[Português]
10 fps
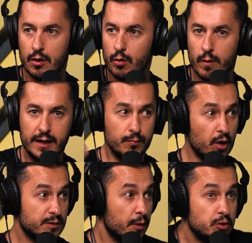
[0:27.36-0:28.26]
um
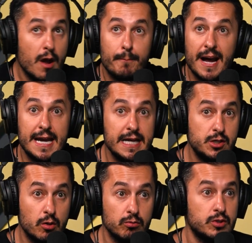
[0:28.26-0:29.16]
wakeboard, porque eu tinha uma
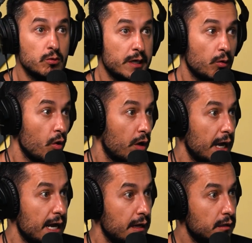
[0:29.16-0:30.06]
parede e eu não tinha o que
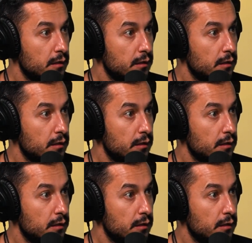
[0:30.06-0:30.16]
colocar.